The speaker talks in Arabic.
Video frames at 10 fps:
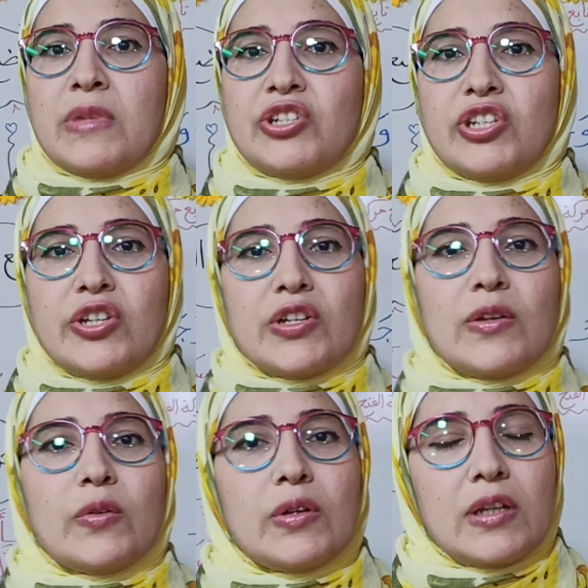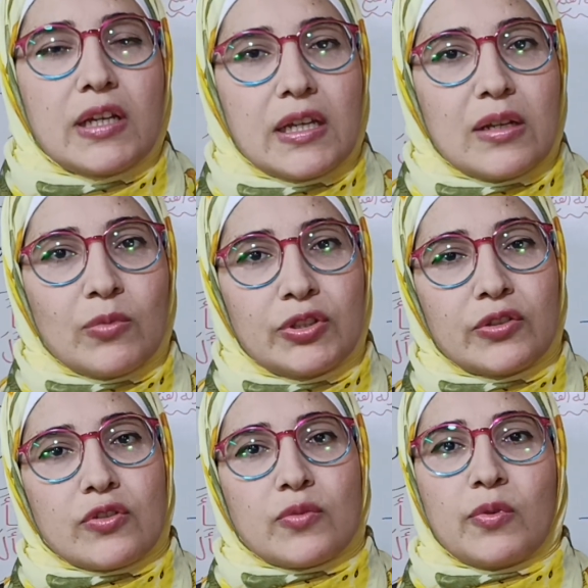ماشي آه
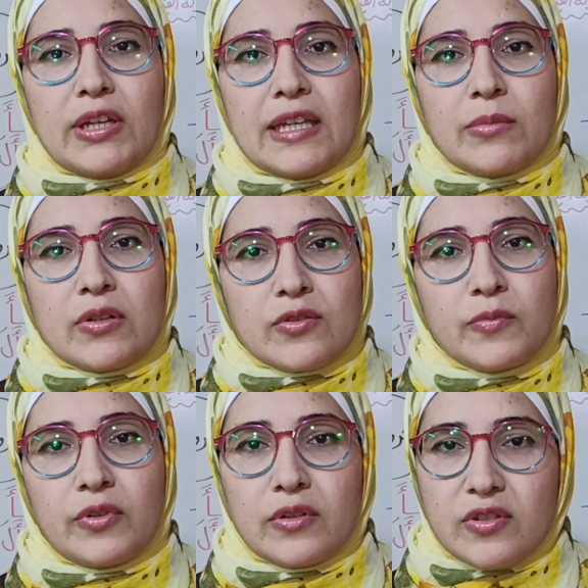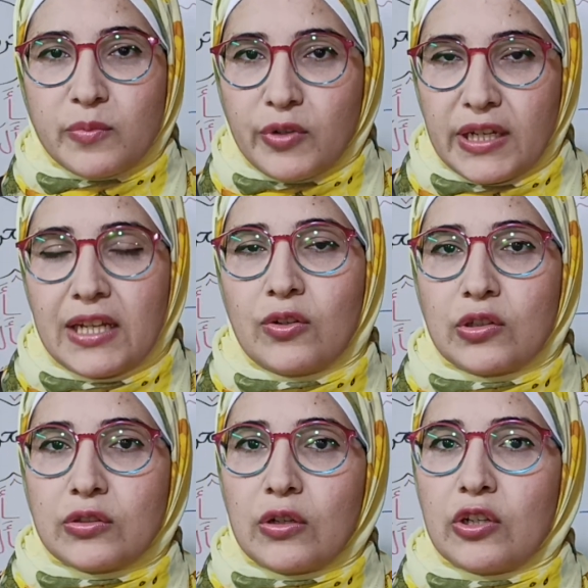لمدة أسبوعين من أسبوع لأسبوعين
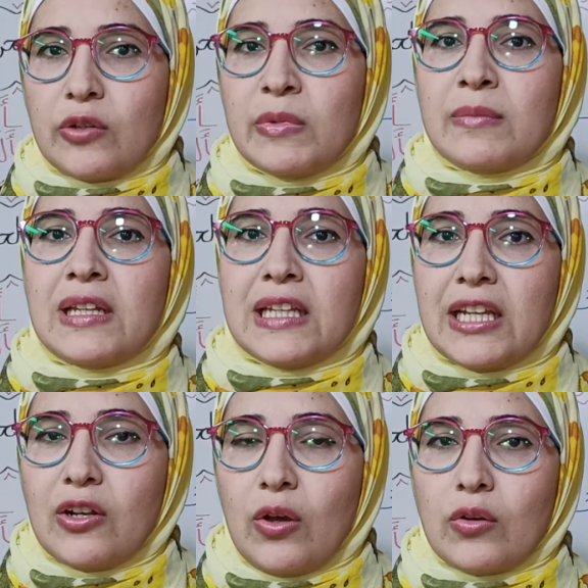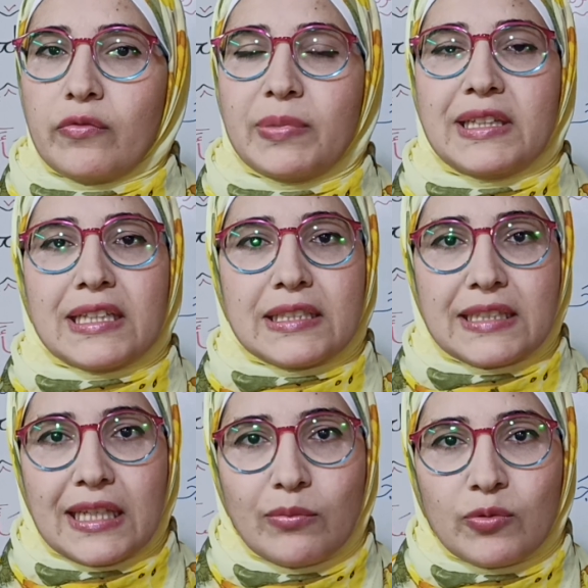نقعد كل يوم نمليه الحروف
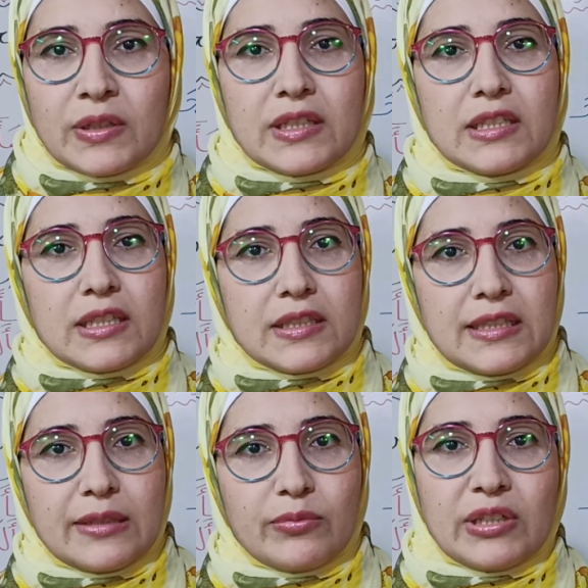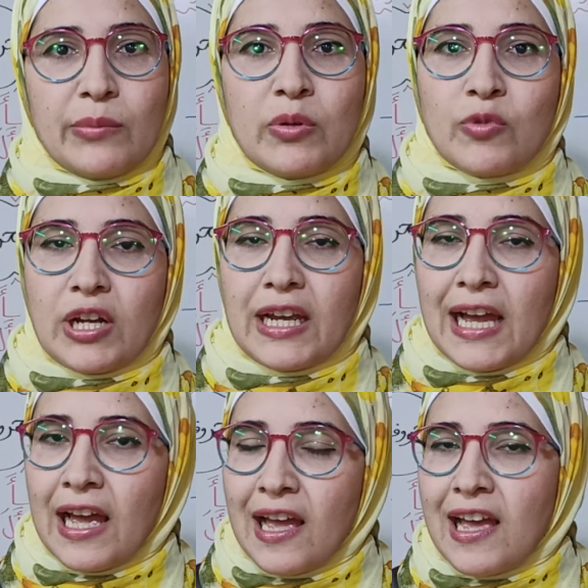بالترتيب ومن غير ترتيب ونعمل
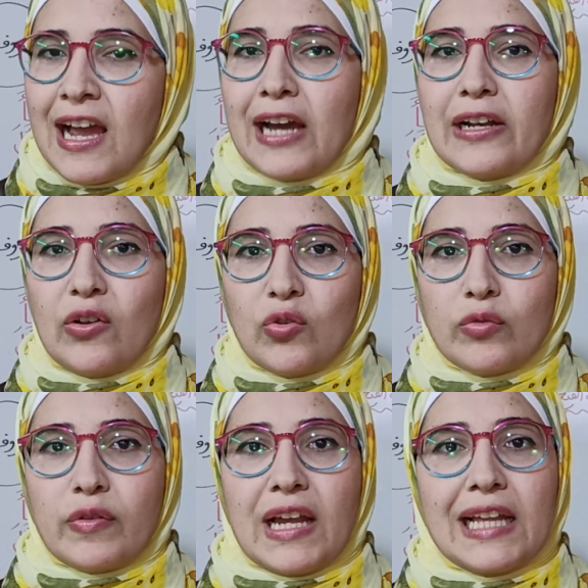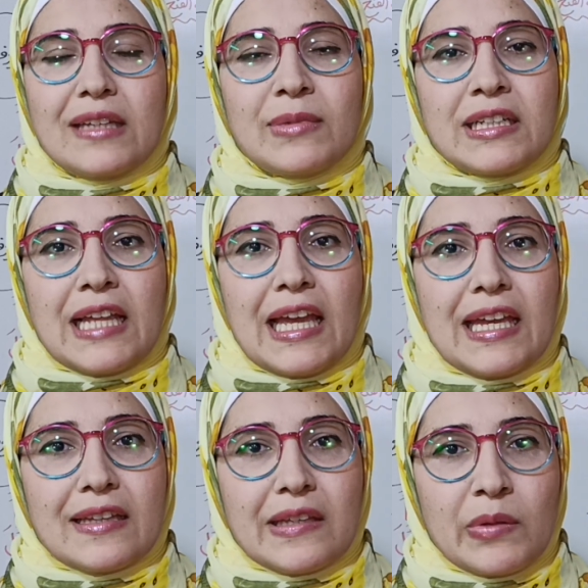مراجعة على الحروف لحد ما
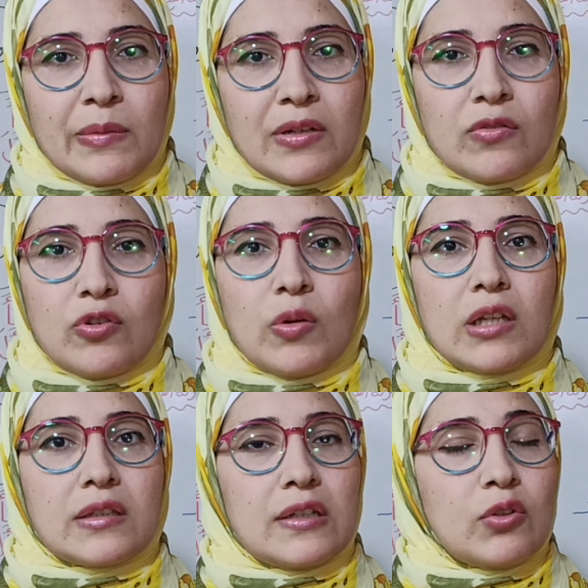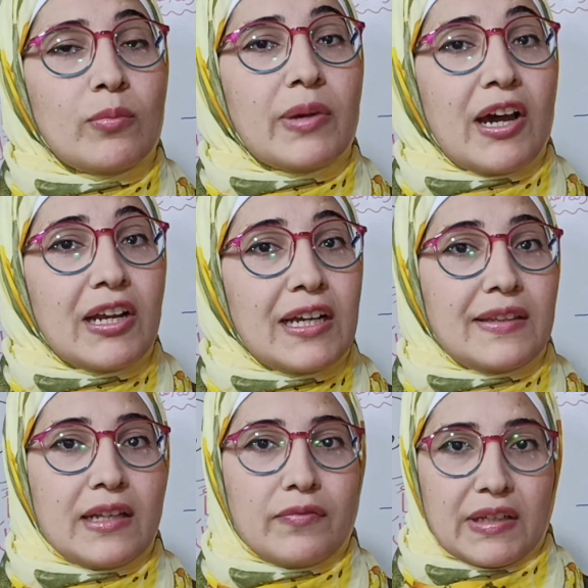نتأكد تماما إن هو أتقنهم
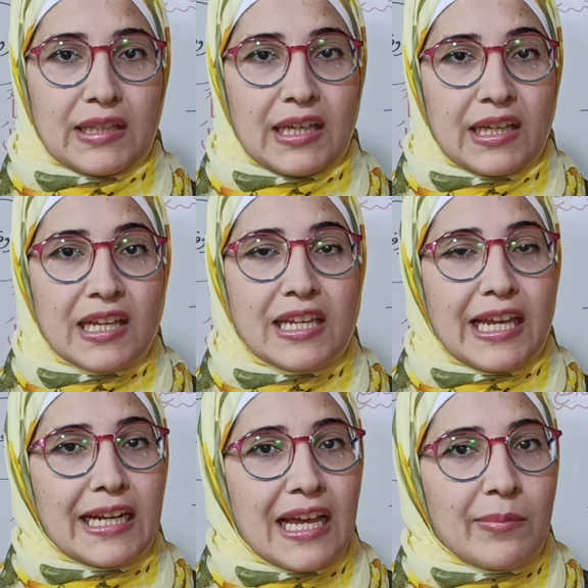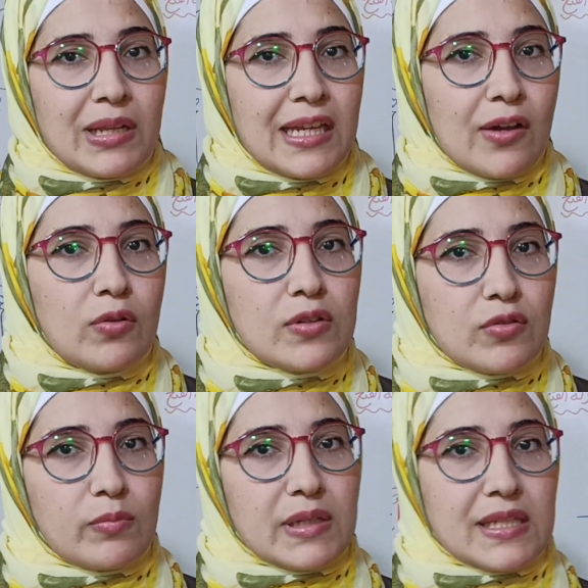بحركة الفتح يعني همليه هقول
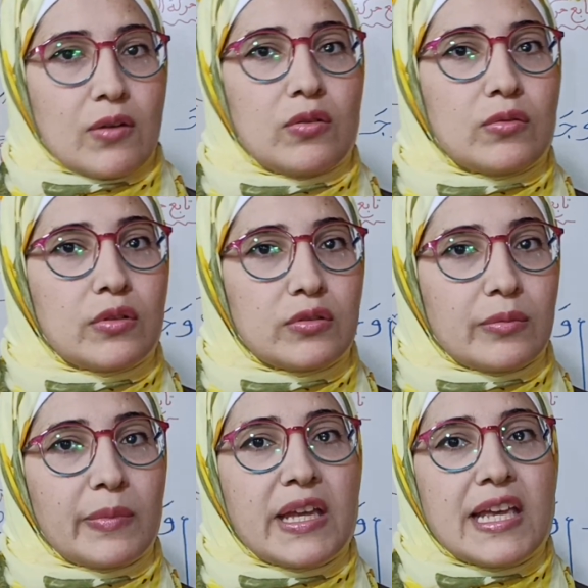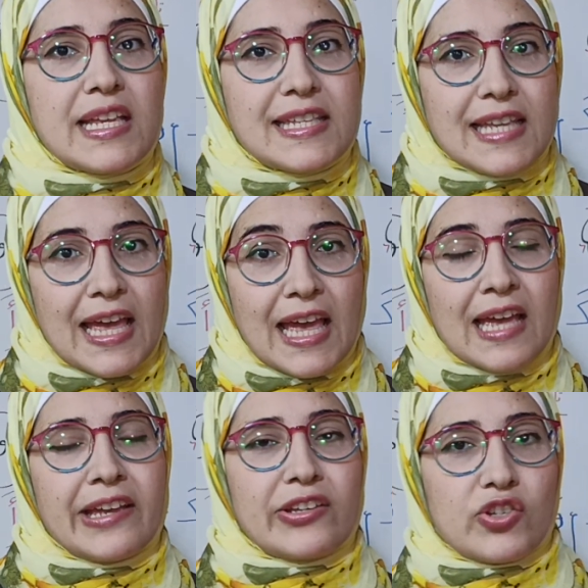الصوت بس هقول له اكتب س
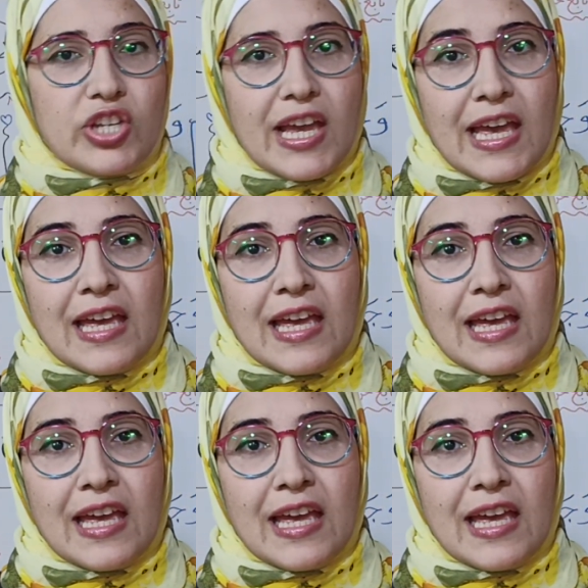ج